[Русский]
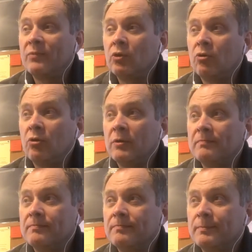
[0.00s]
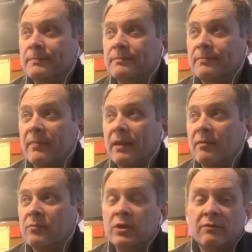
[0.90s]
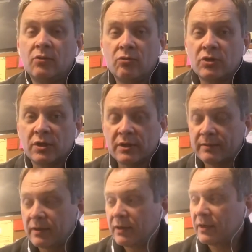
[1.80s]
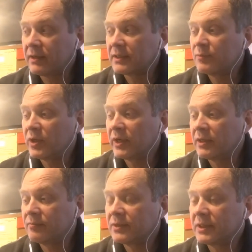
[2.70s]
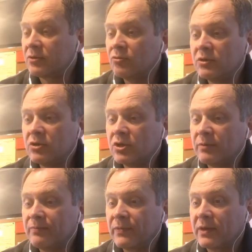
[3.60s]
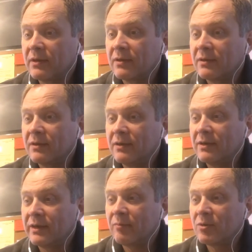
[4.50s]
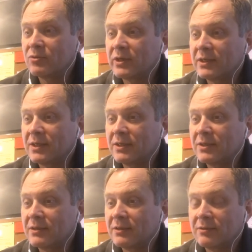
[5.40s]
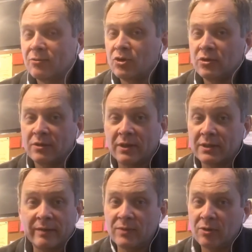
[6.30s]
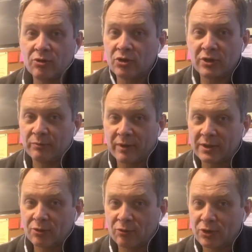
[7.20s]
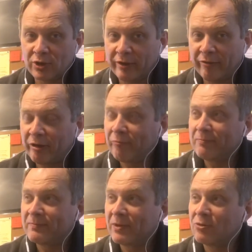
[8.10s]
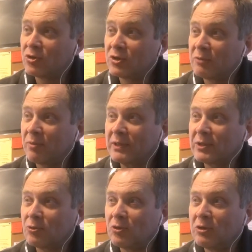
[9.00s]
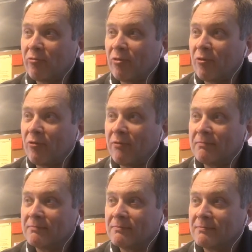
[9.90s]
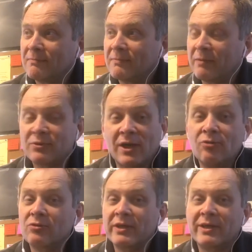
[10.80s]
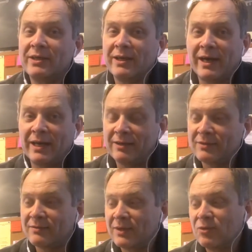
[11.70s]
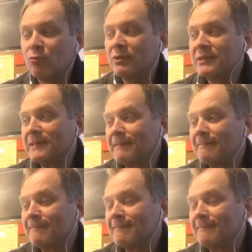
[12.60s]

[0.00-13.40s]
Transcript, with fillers: Но мы давно уже э, с Михаилом сотрудничаем, и я могу сказать, э, очень, на самом деле очень непростой человек. Очень непростой, но абсолютно гениальный в своей области.